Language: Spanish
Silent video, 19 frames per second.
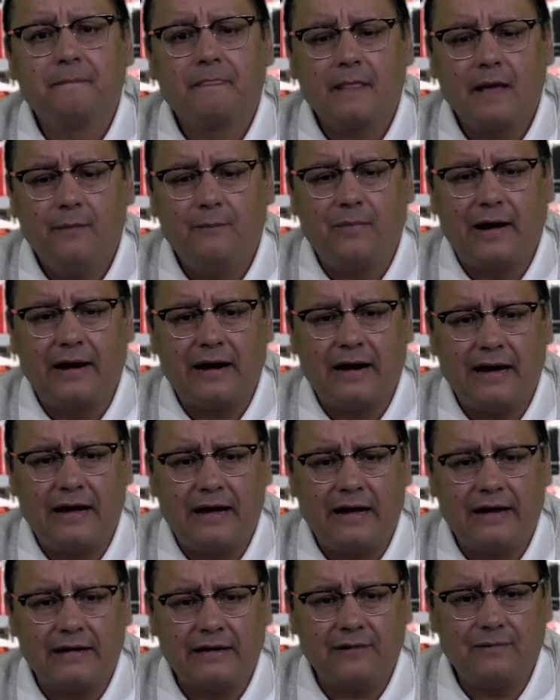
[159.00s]

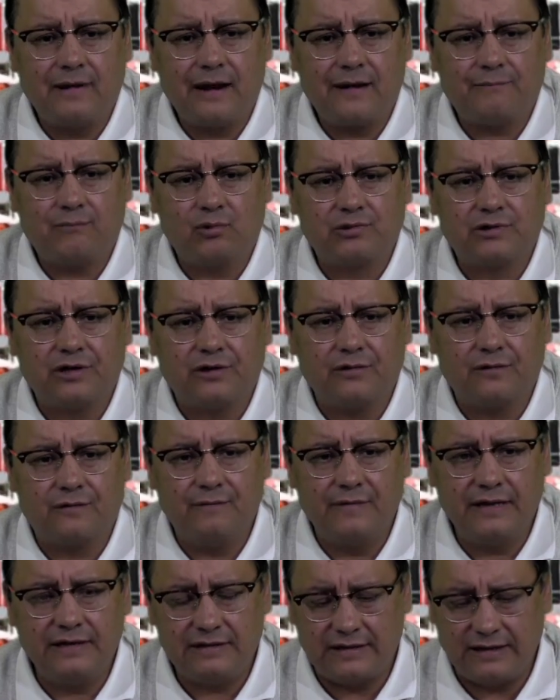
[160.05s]
para arribar
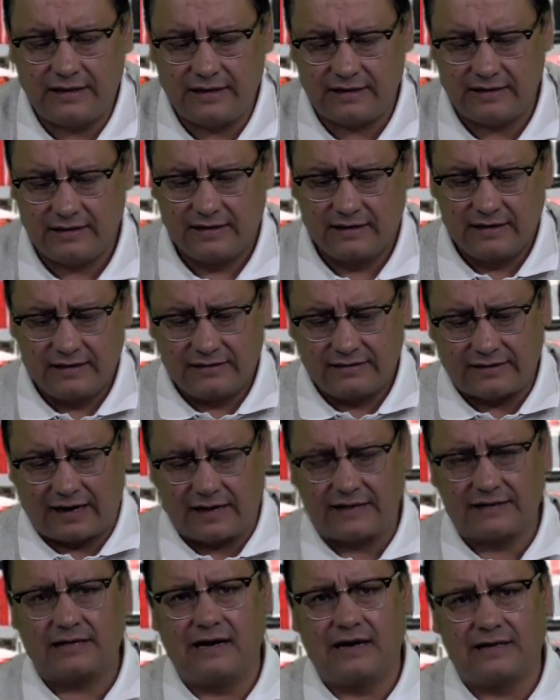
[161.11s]
posteriormente,
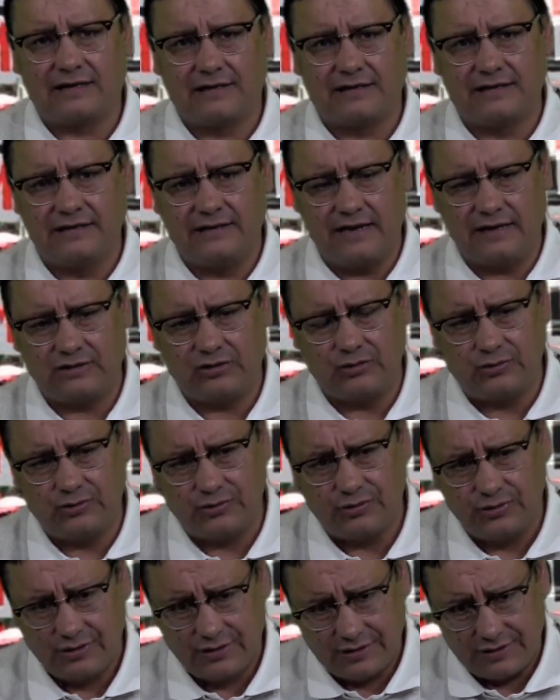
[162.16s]
tras el asesinato
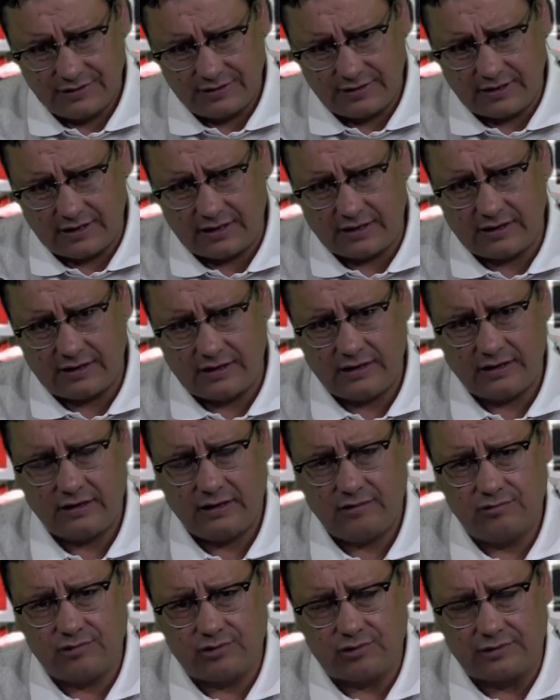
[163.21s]
de
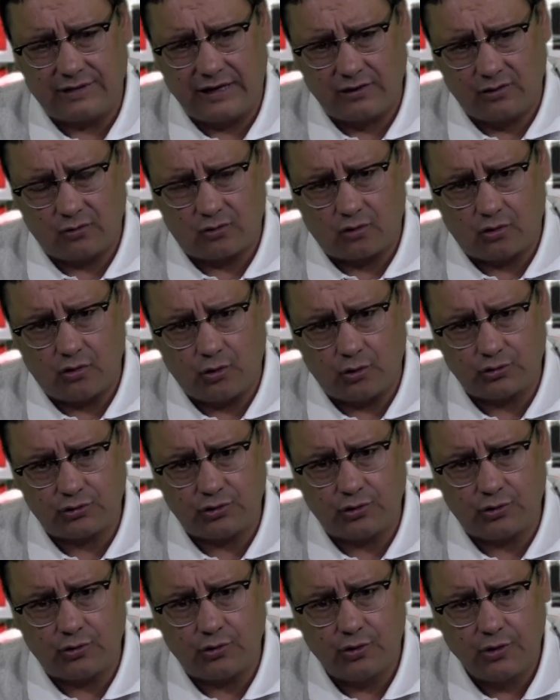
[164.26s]
Luis Donaldo
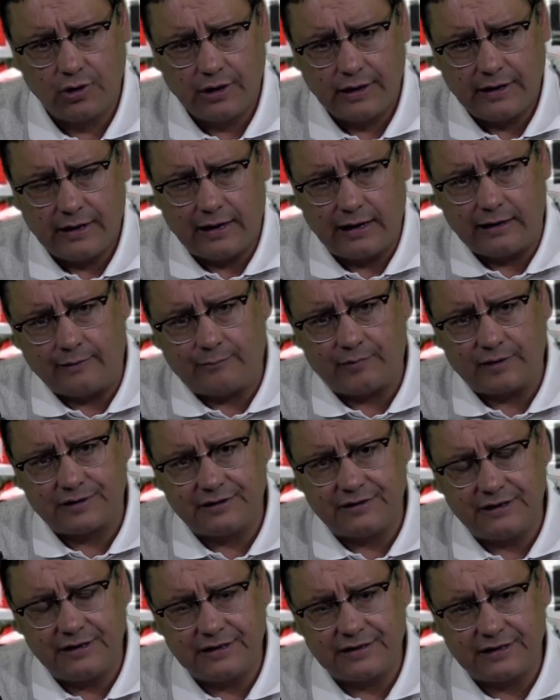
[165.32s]
Colosio, a la
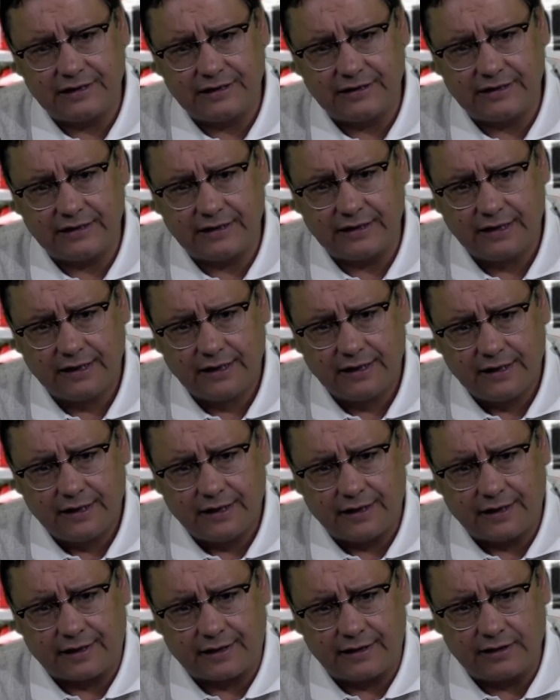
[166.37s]
presidencia de
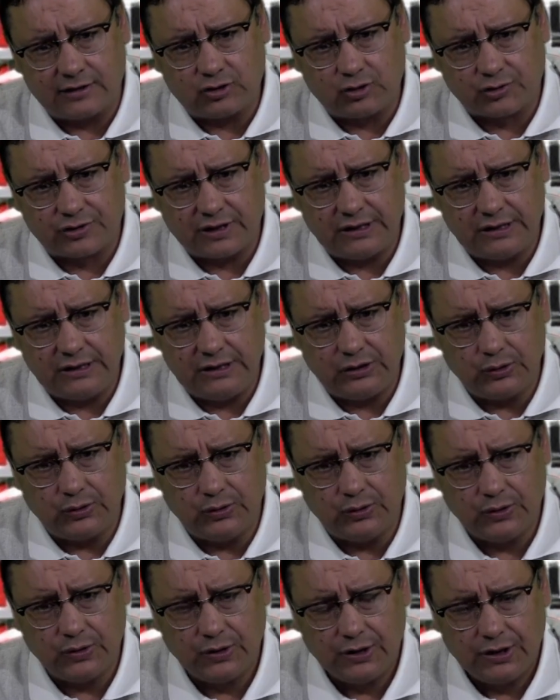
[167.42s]
Ernesto
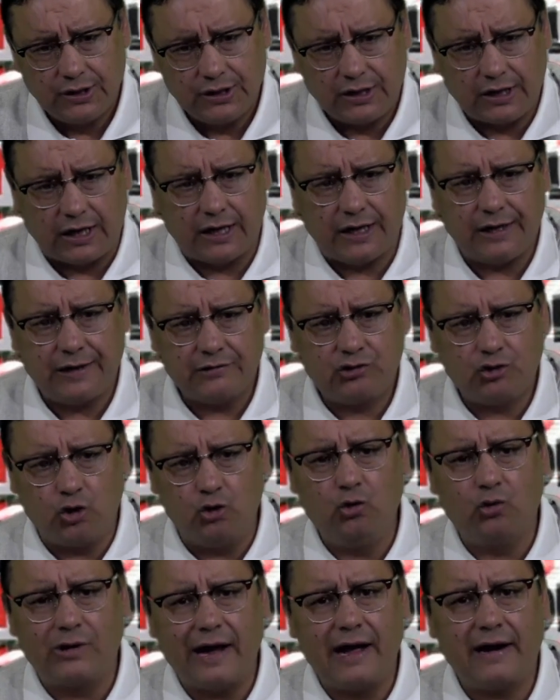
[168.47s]
Cedillo, que dio
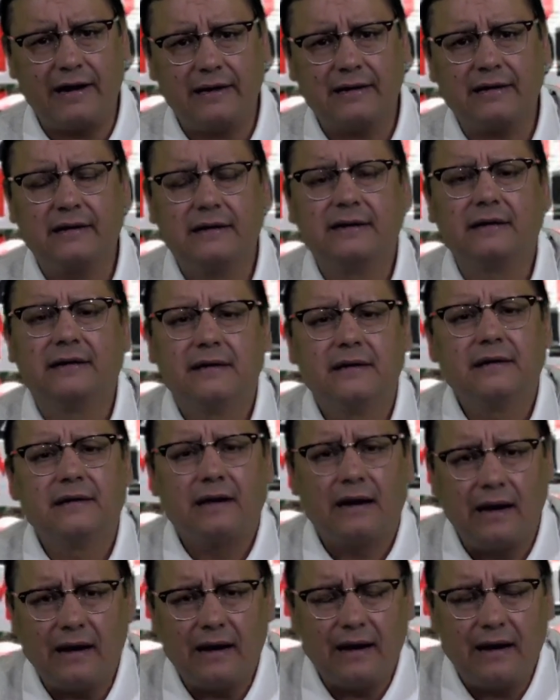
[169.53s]
lugar,
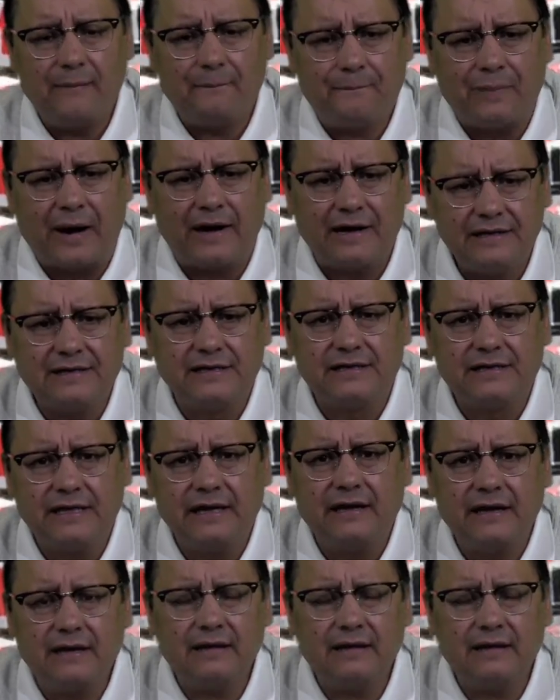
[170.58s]
parece ser,